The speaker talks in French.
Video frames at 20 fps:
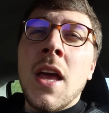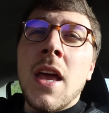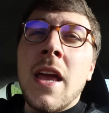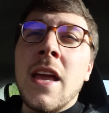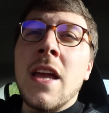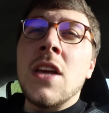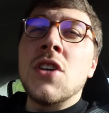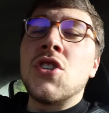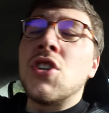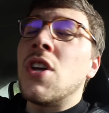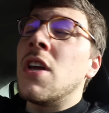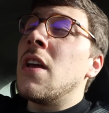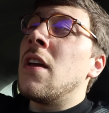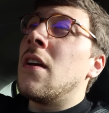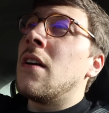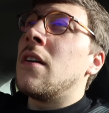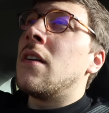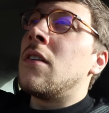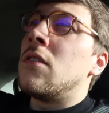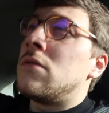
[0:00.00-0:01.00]
et
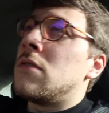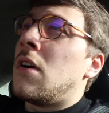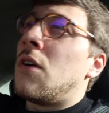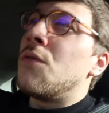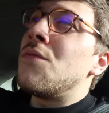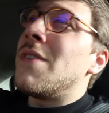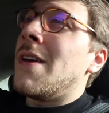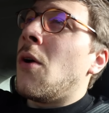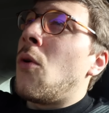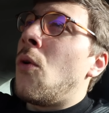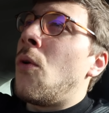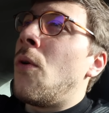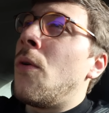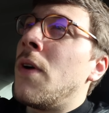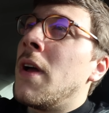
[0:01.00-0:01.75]
j'ai environ